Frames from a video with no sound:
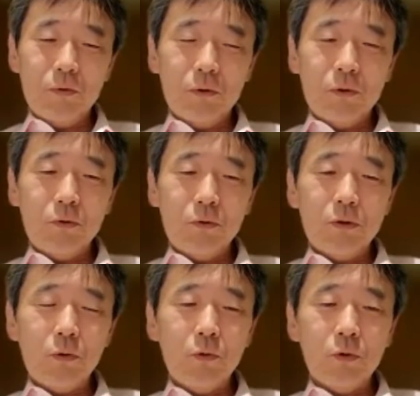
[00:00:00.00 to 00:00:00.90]

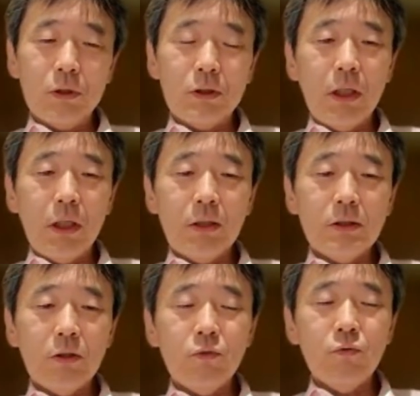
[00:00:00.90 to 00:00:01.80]
で、その政
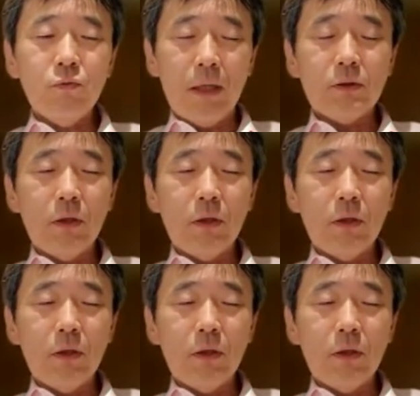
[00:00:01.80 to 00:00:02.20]
策運営、